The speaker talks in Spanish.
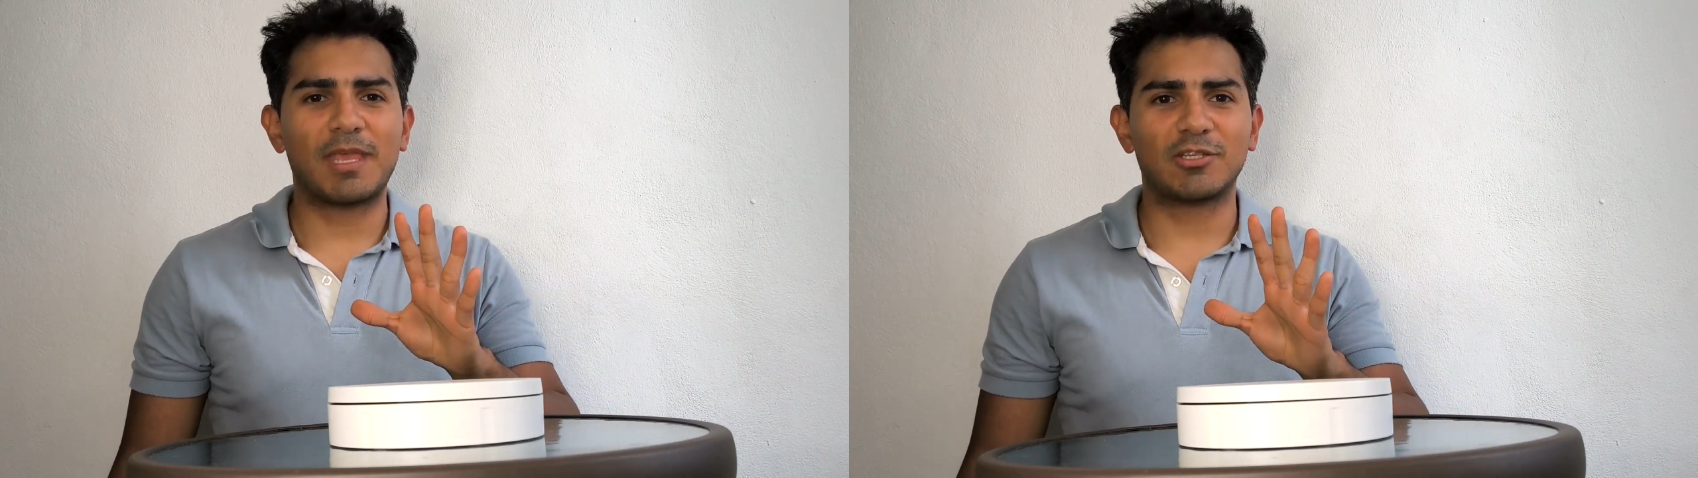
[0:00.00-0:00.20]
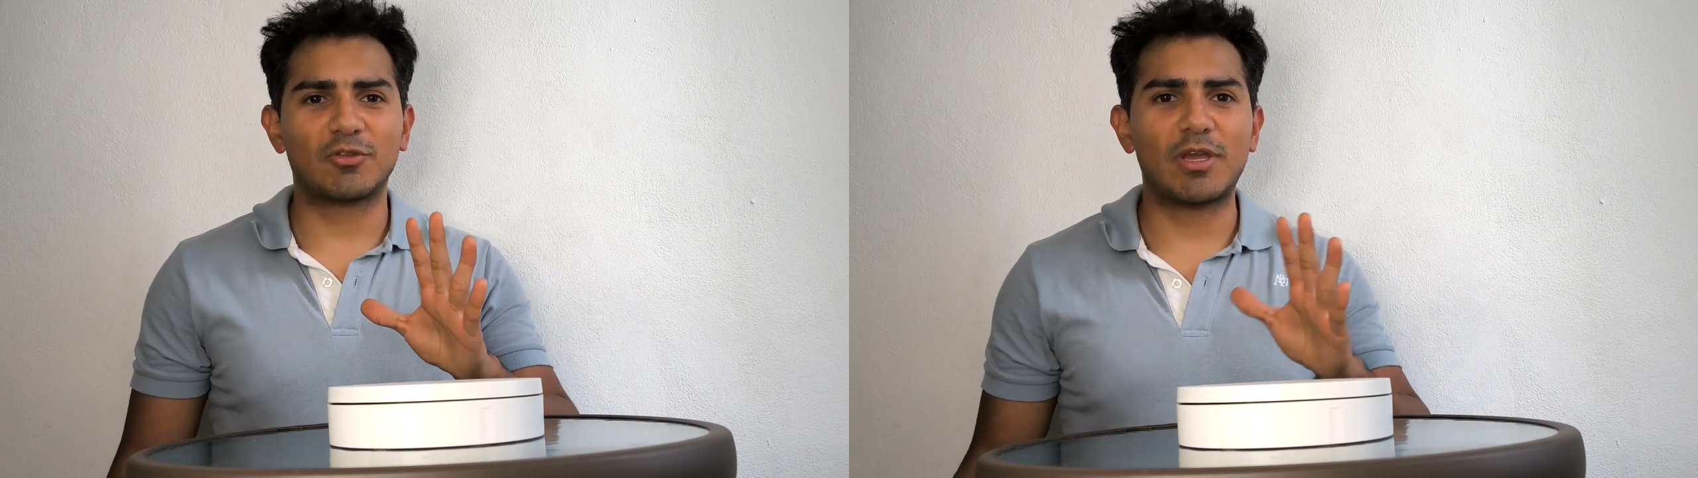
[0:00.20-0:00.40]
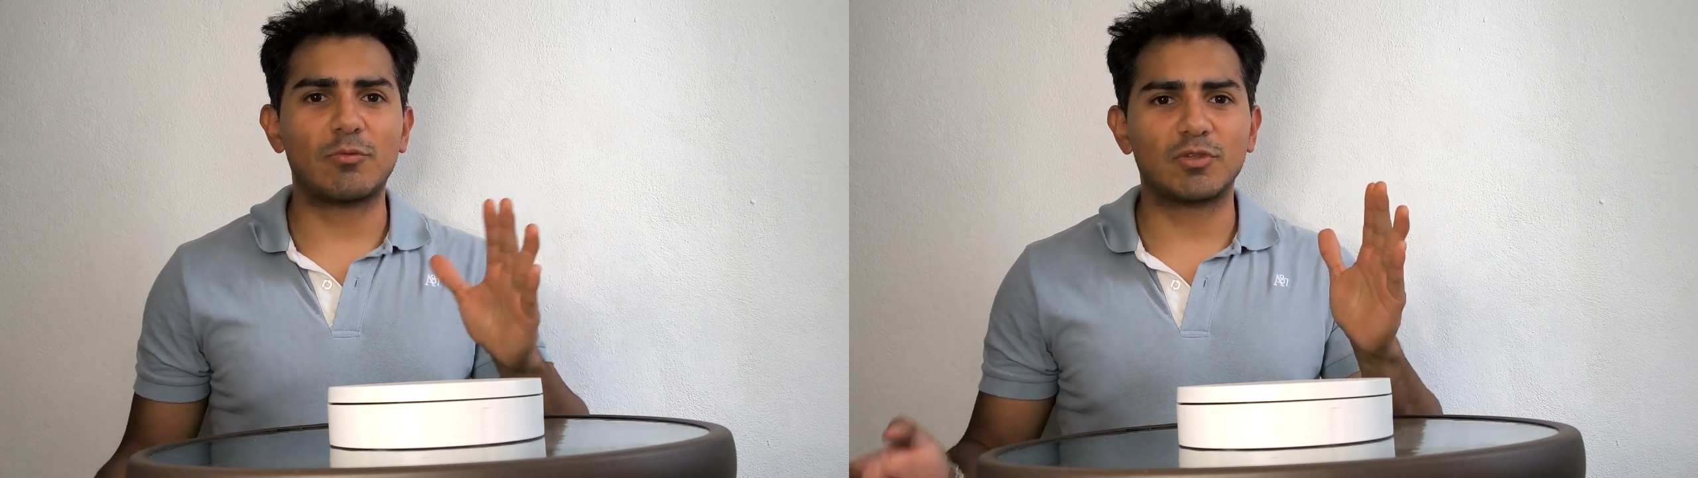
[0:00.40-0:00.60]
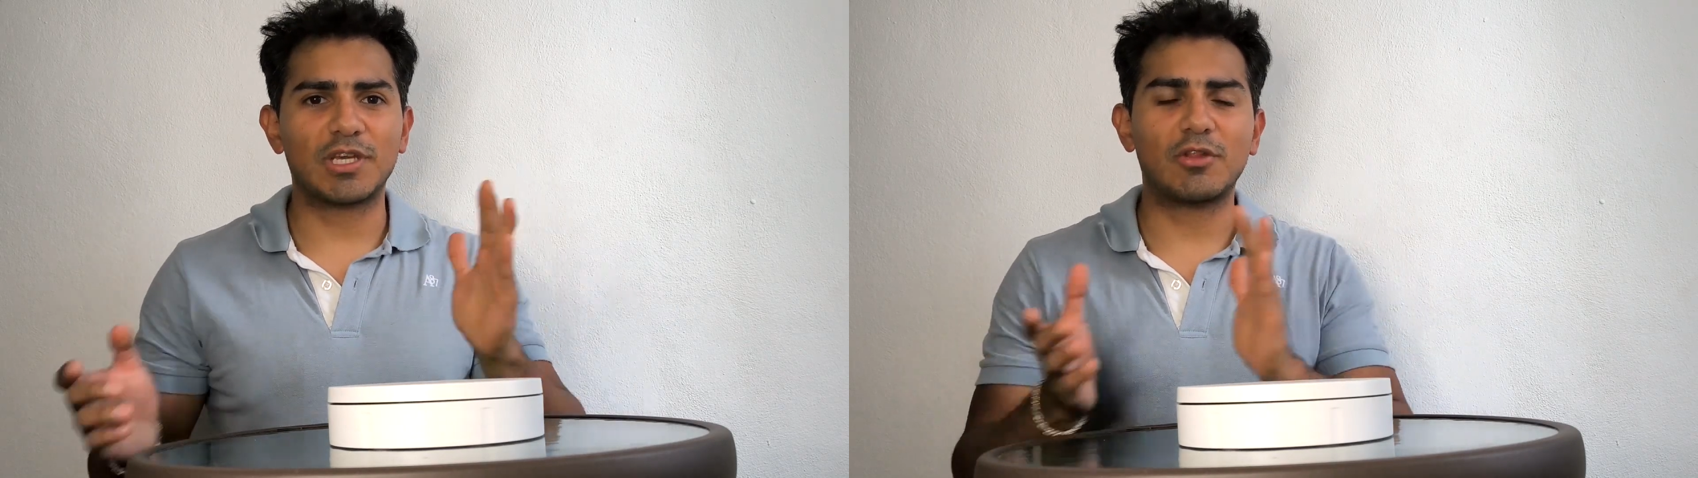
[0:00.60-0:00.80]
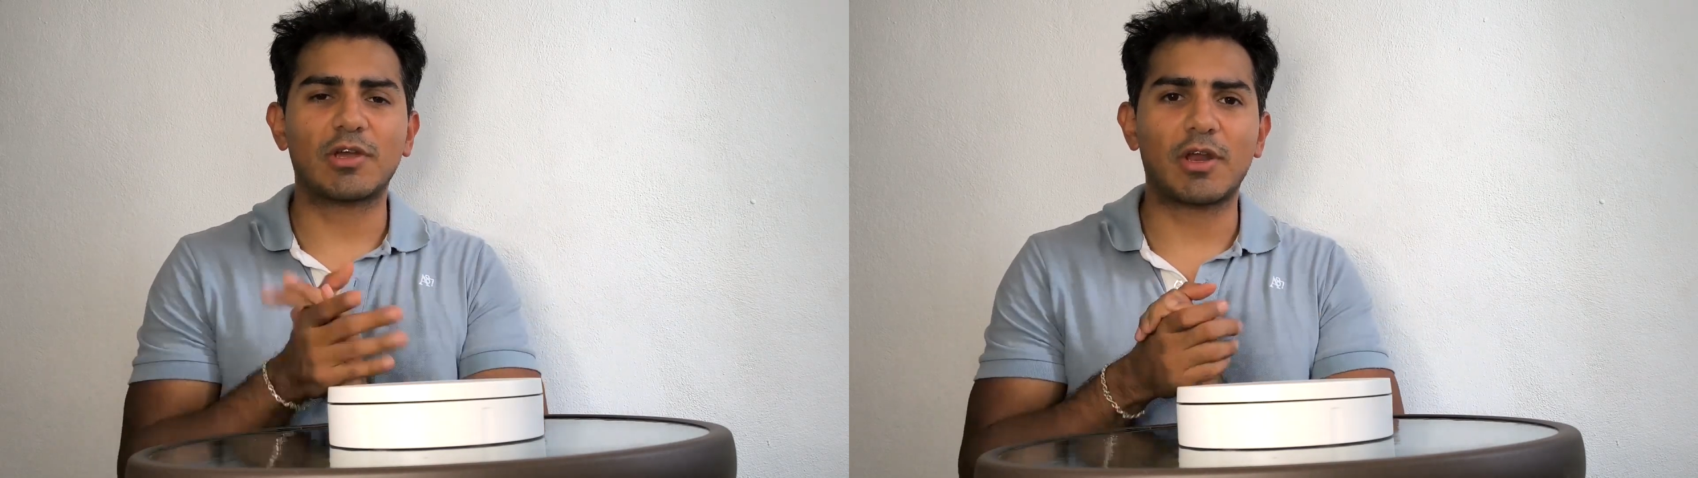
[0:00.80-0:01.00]
Estoy
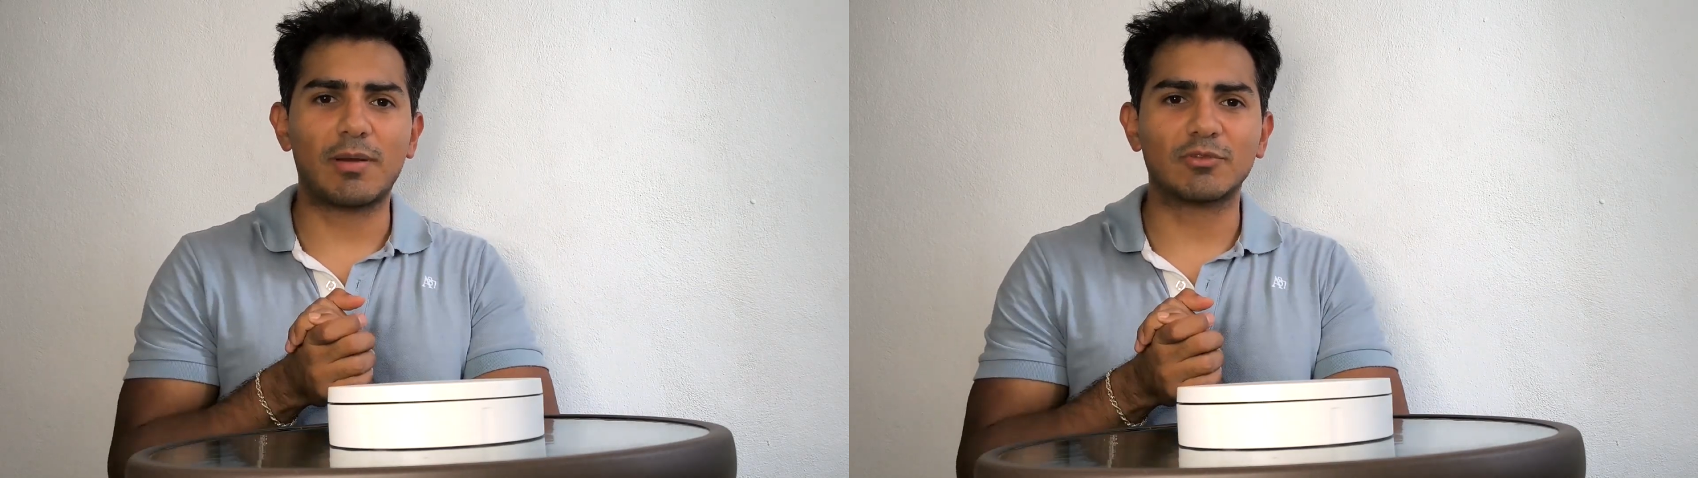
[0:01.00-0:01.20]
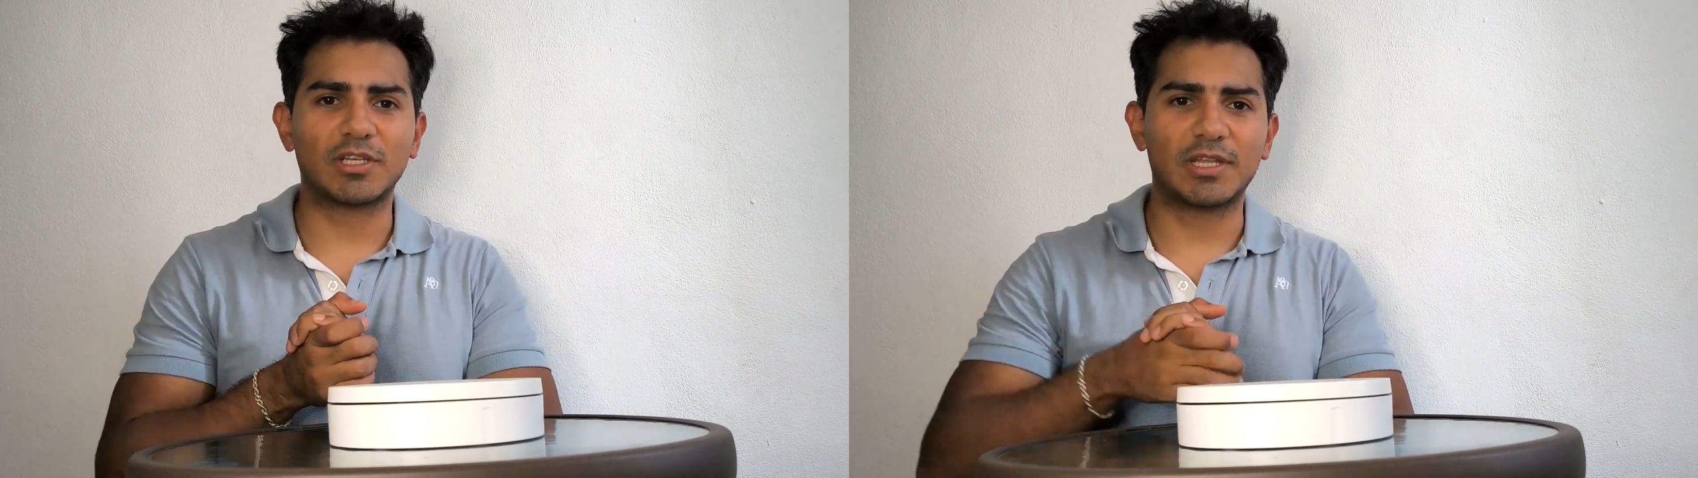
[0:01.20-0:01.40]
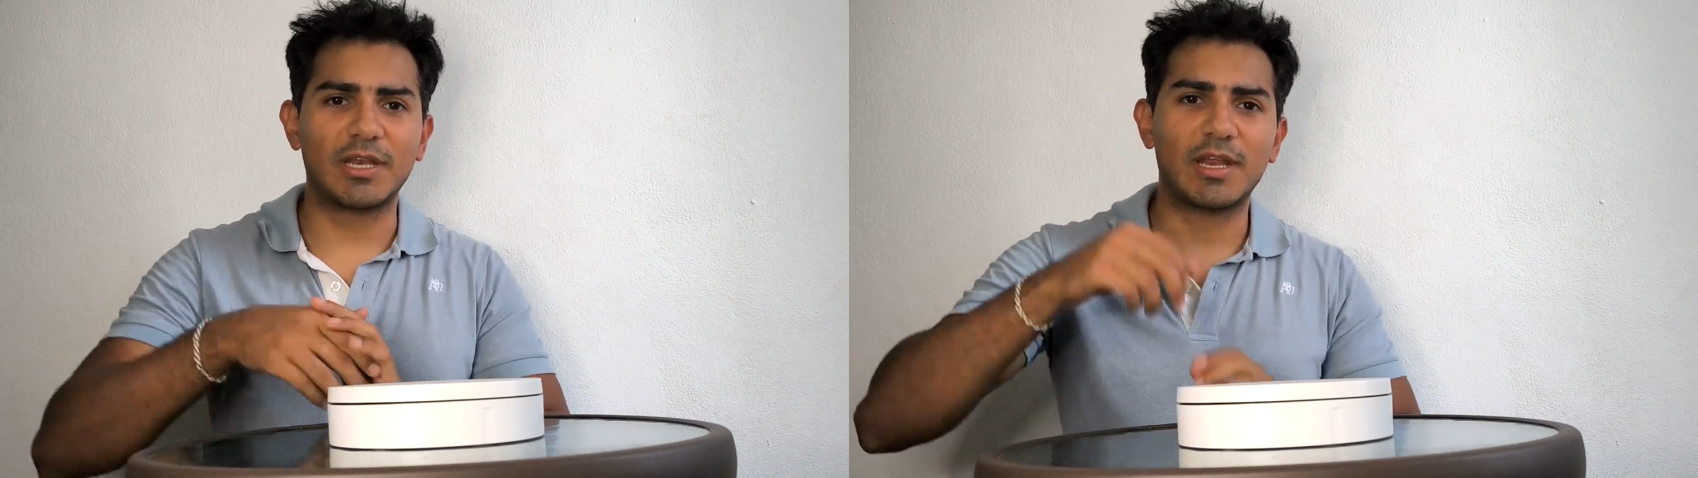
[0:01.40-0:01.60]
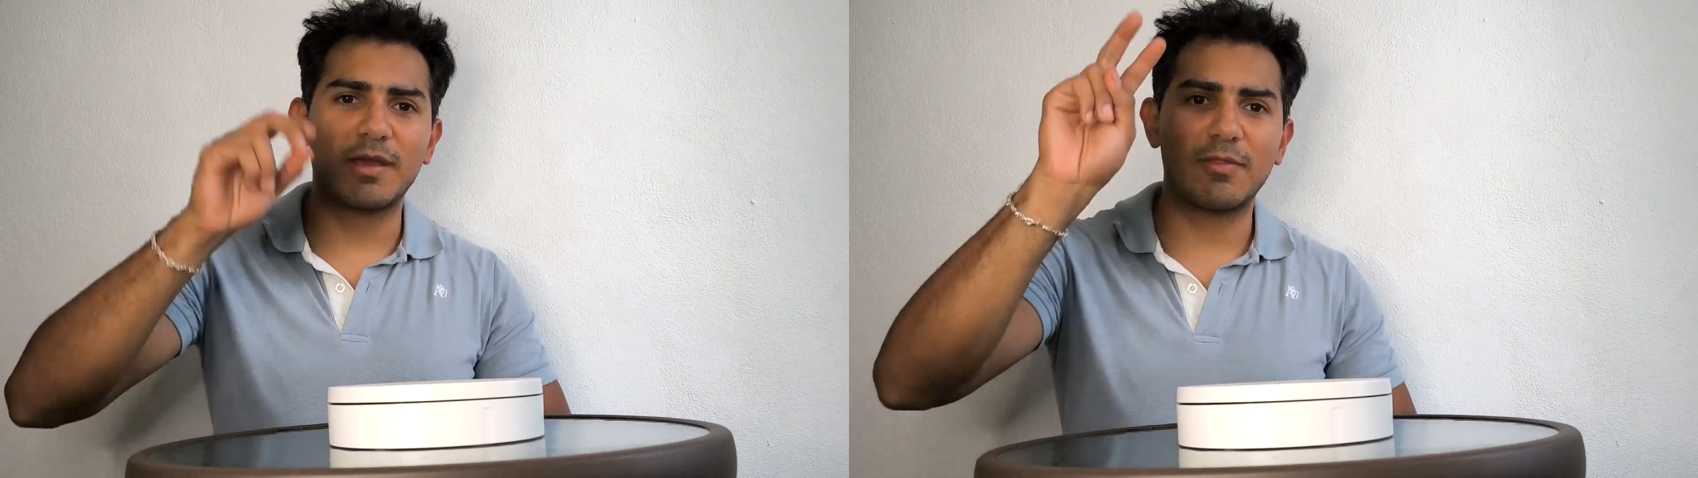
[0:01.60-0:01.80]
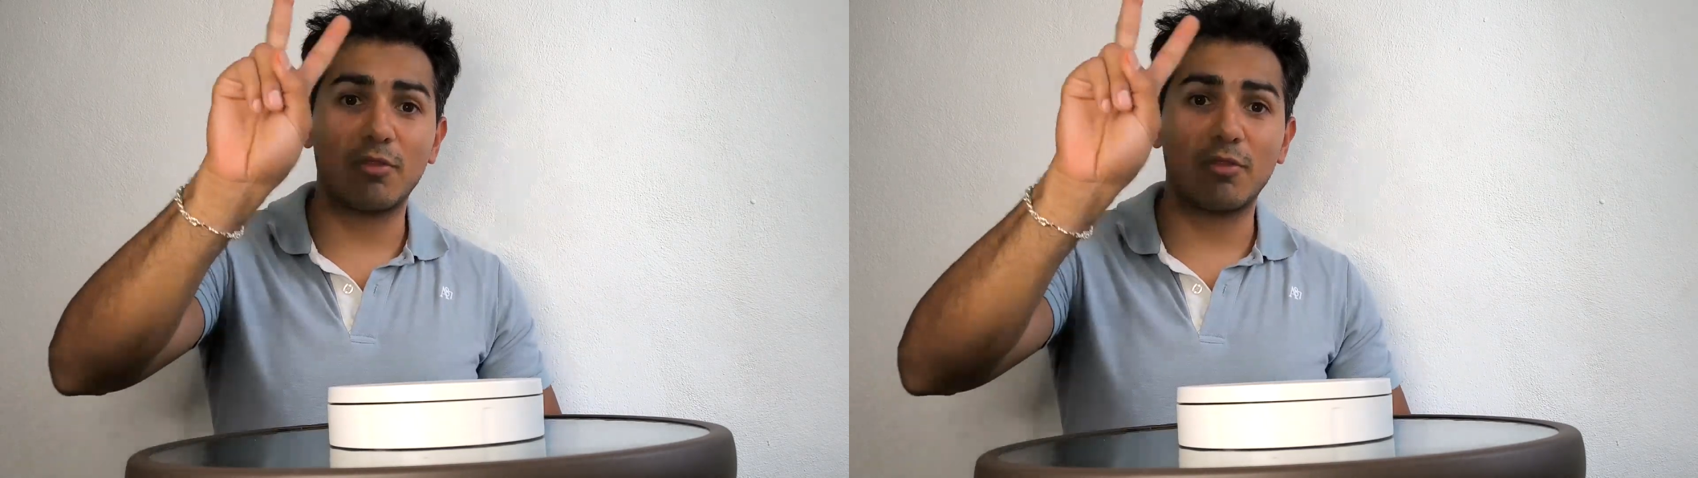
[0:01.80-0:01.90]
anunciando que ahora vamos a tener